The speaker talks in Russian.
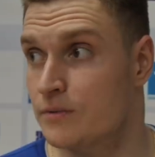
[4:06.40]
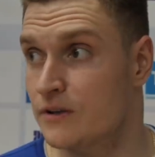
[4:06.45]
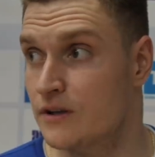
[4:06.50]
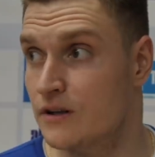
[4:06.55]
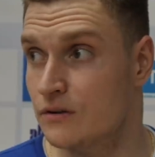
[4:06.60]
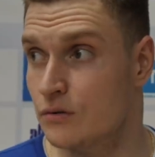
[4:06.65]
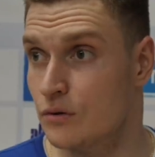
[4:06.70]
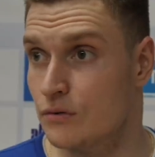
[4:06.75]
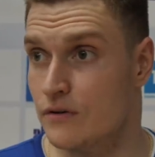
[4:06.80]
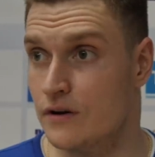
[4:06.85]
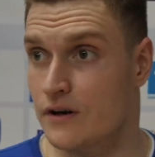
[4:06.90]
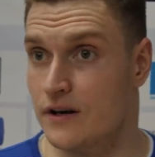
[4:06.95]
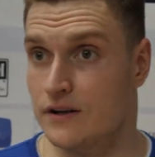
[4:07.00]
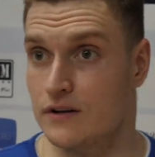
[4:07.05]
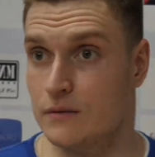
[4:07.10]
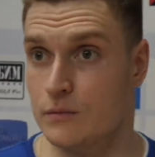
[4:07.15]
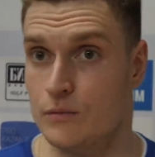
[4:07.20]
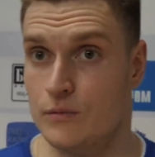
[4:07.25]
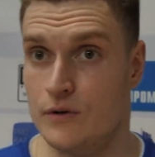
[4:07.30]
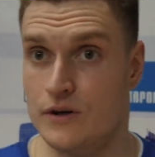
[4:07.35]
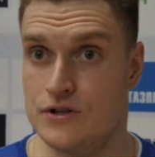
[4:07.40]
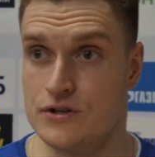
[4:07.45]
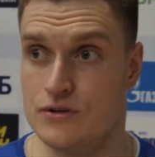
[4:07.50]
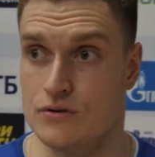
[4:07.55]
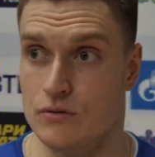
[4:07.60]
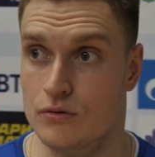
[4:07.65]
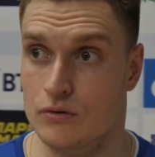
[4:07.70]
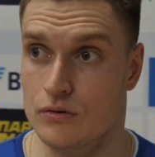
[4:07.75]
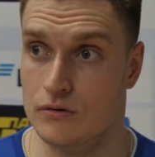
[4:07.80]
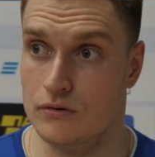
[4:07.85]
Подготовка к этому
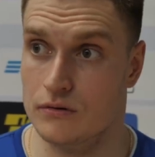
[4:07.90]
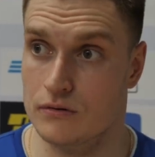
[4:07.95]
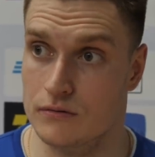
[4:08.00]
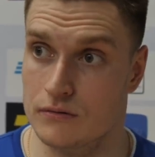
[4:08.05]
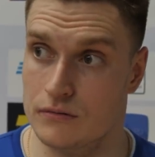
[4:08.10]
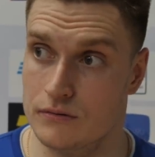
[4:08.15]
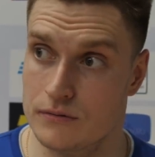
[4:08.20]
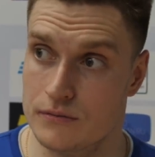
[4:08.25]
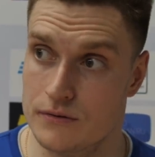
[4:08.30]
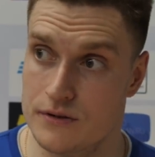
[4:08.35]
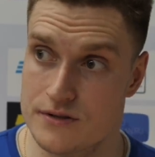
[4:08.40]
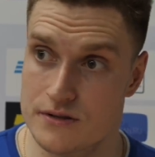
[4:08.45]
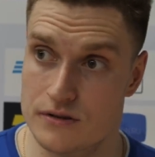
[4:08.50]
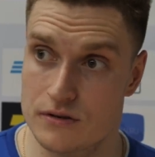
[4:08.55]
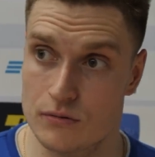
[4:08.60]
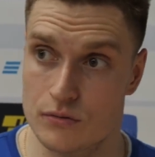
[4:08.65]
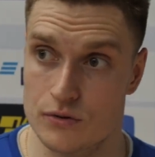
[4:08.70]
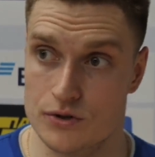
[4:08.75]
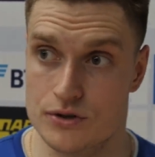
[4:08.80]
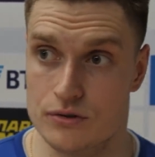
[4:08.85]
матчу из-за того,